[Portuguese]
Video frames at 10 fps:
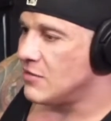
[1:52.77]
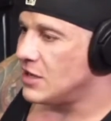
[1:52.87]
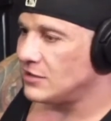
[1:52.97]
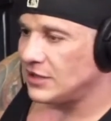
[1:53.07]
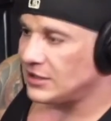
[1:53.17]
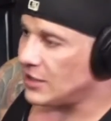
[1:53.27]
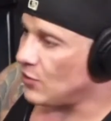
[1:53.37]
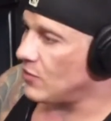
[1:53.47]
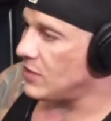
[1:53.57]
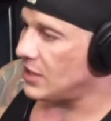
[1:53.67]
Mano, tentei
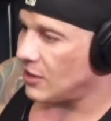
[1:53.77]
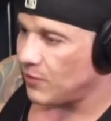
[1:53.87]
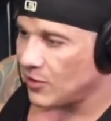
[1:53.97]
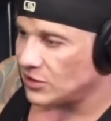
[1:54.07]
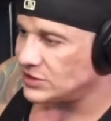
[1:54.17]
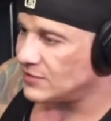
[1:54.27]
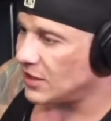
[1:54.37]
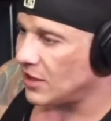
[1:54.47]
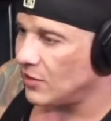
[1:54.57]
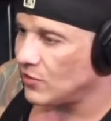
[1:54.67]
comer lá um pacote de
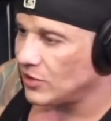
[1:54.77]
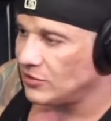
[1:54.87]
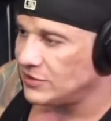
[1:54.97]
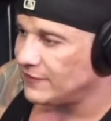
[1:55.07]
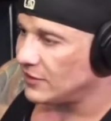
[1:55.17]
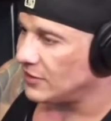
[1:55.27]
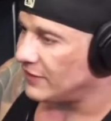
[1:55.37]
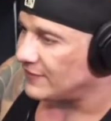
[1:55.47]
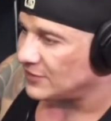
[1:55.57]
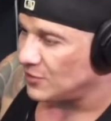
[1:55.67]
macarrão com um quilo de frango na
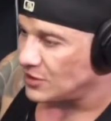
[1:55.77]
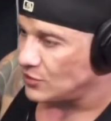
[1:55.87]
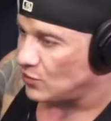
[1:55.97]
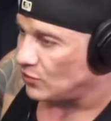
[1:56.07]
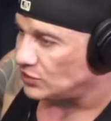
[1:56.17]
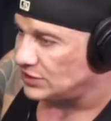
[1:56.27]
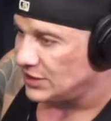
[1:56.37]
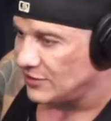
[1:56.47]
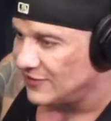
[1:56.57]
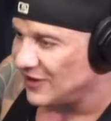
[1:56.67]
refeição. Mano, eu não
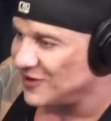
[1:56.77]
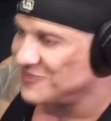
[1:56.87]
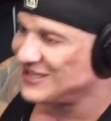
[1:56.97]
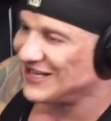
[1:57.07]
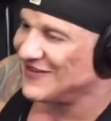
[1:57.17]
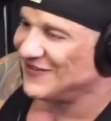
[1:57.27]
consigo, velho, como que você